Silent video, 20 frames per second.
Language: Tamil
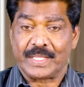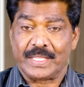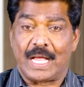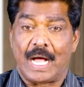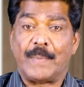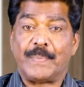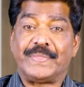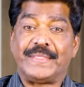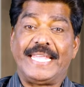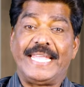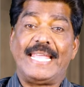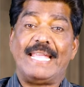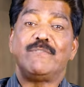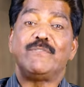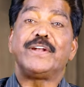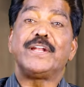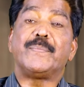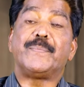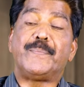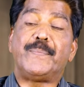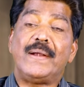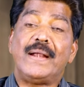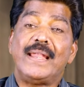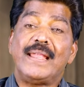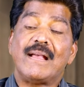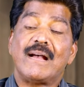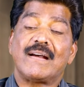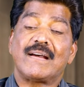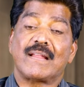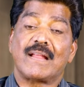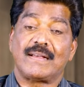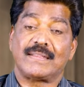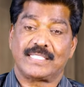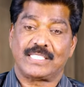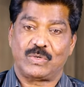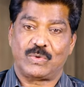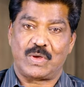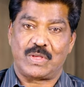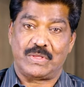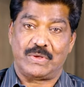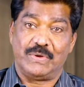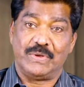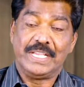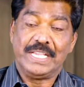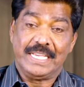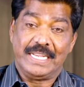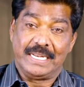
நாம் தேவனுடைய பிள்ளையாகிற ஆசீர்வாதம்